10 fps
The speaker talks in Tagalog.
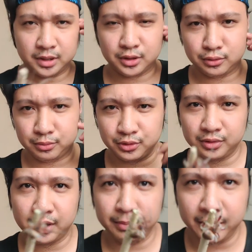please
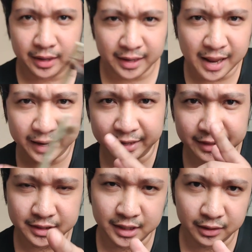subscribe and like
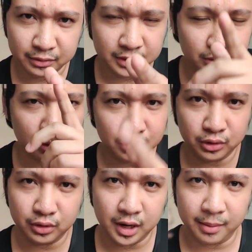and share kung
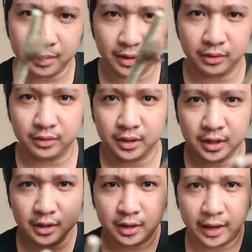nagustuhan yung laban na yun.
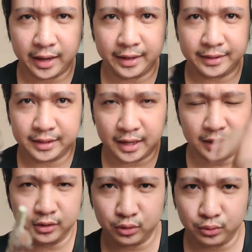And
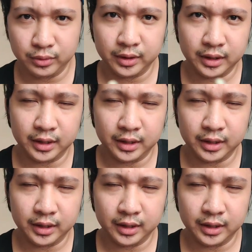thank you.